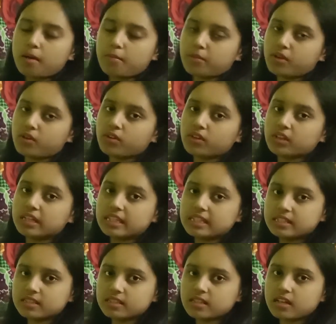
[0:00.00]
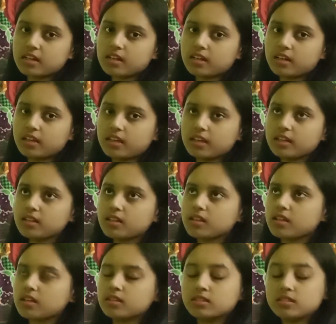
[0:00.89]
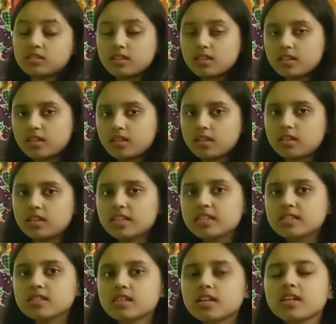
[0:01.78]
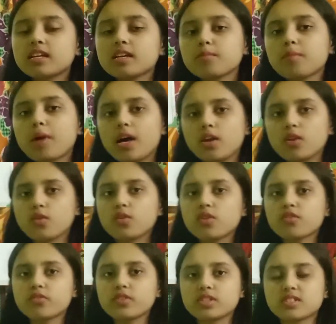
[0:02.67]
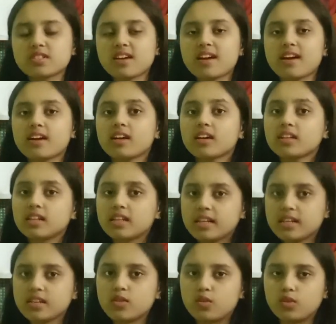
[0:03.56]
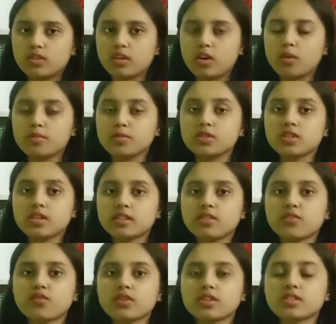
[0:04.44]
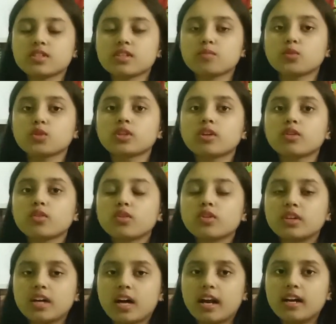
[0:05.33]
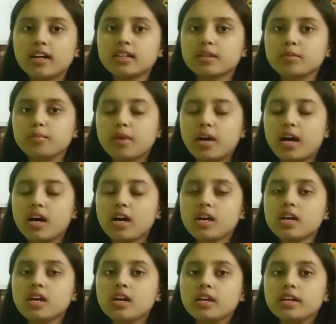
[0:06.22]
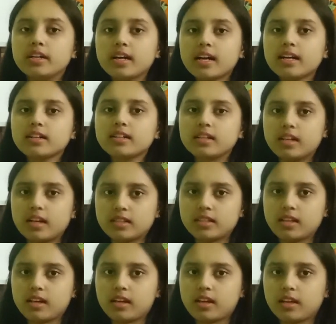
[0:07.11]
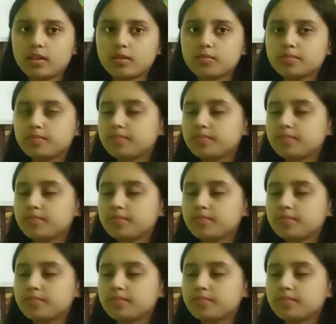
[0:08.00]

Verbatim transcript: আমরা ক্লিনজার নিয়ে ক্লিনজার নিয়ে ভালো করে ফেসটাকে ক্লিন করতে হবে যাতে ফেসের মধ্যে কোনো ডার্ট বা ডার্ট না থাকে